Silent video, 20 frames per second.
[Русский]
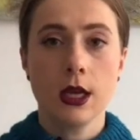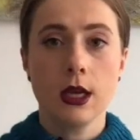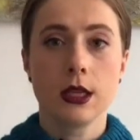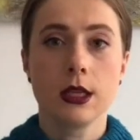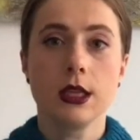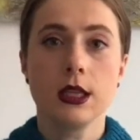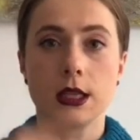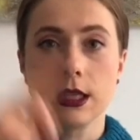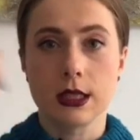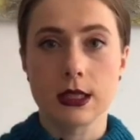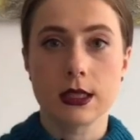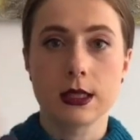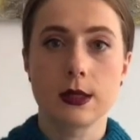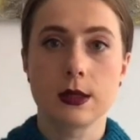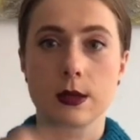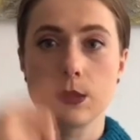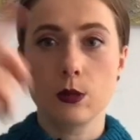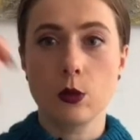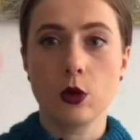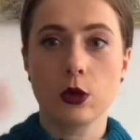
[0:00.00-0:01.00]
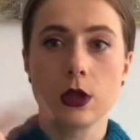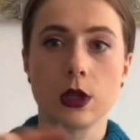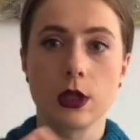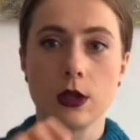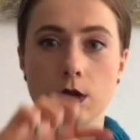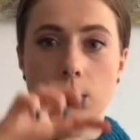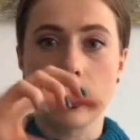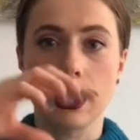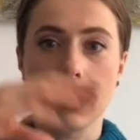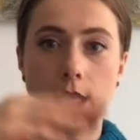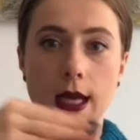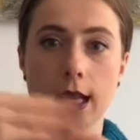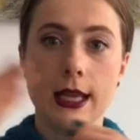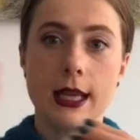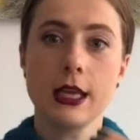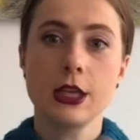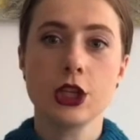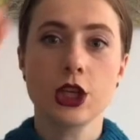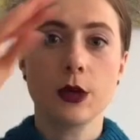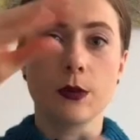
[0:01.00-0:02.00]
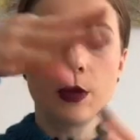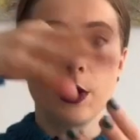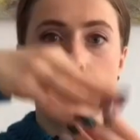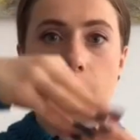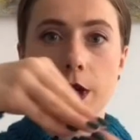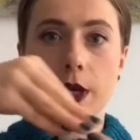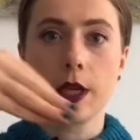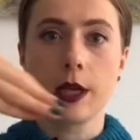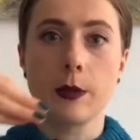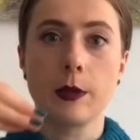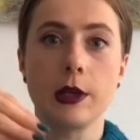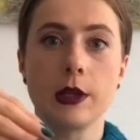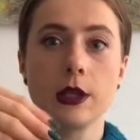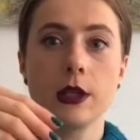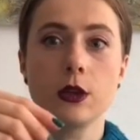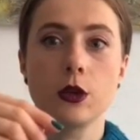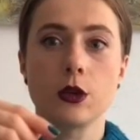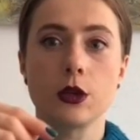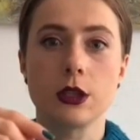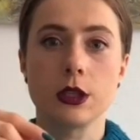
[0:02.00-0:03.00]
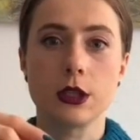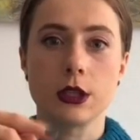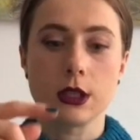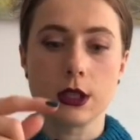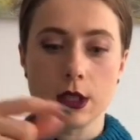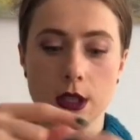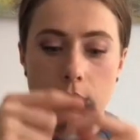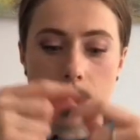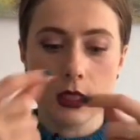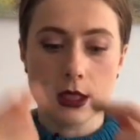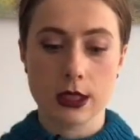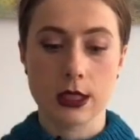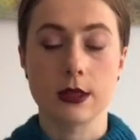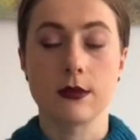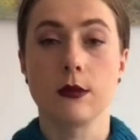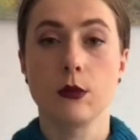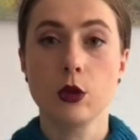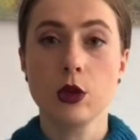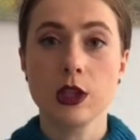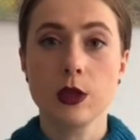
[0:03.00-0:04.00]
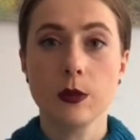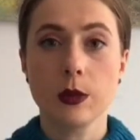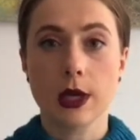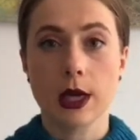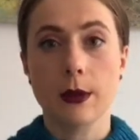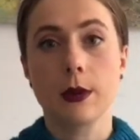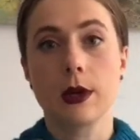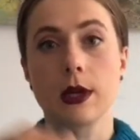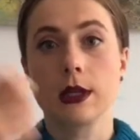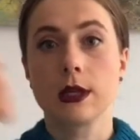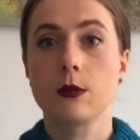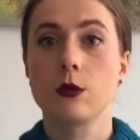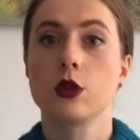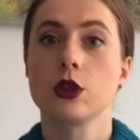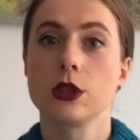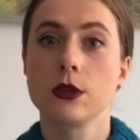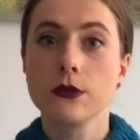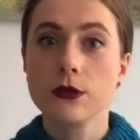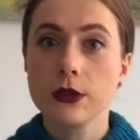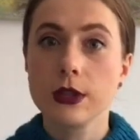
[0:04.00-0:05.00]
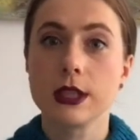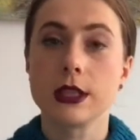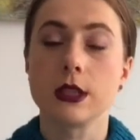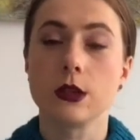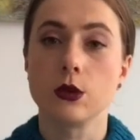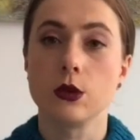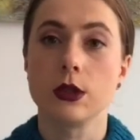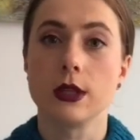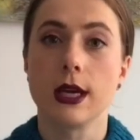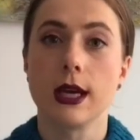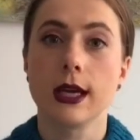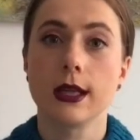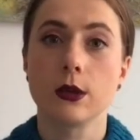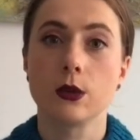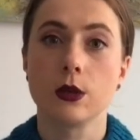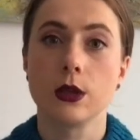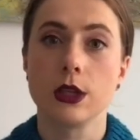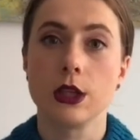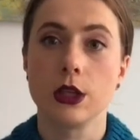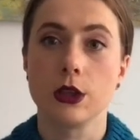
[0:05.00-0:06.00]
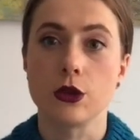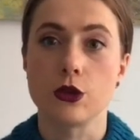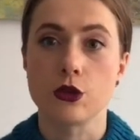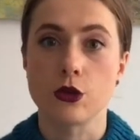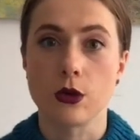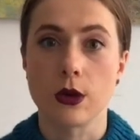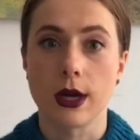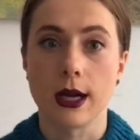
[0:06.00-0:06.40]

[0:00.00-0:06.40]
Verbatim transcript: нитки смотаны вот так колечком и прикреплены, то есть не со свободным краем, когда можно вытянуть да, оттуда ниточку,